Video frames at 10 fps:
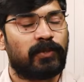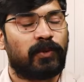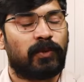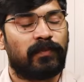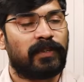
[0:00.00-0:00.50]
సో
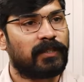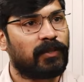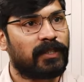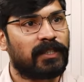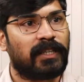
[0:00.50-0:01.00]
ఫస్ట్
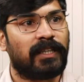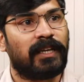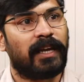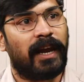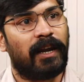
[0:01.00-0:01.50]
వచ్చేసి ఇది
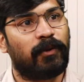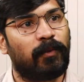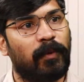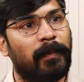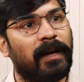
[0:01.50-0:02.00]

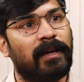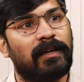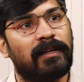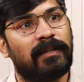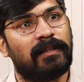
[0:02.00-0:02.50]
బ్యాగ్
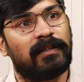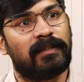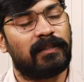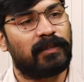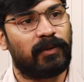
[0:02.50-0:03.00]

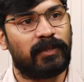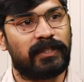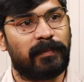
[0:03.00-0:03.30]
గురించి